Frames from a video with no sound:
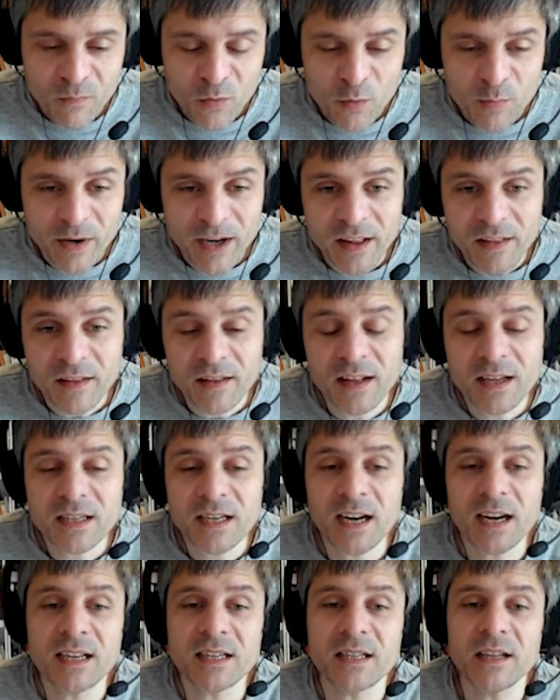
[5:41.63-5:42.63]
muy parecidas a
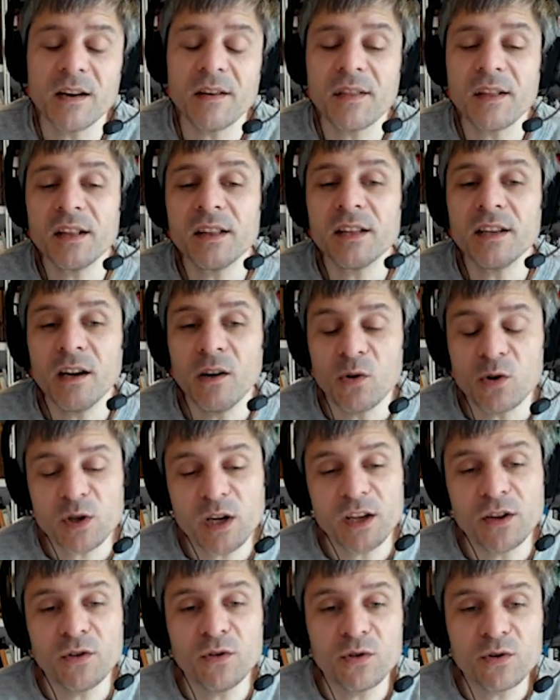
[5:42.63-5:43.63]
las del City en los
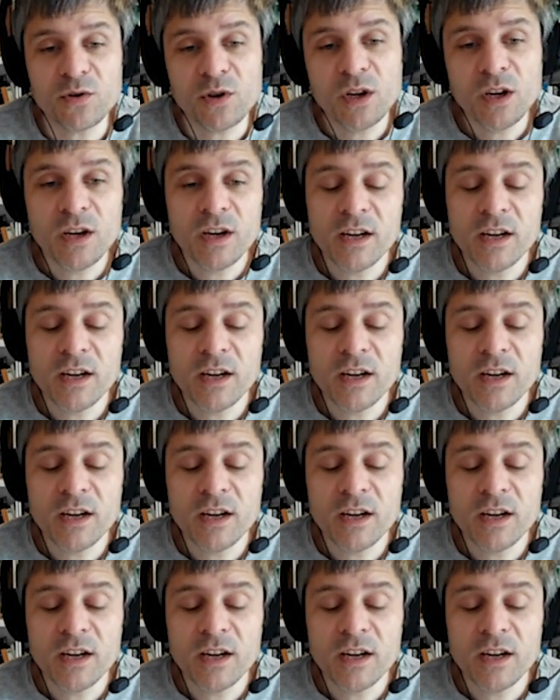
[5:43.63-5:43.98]
años,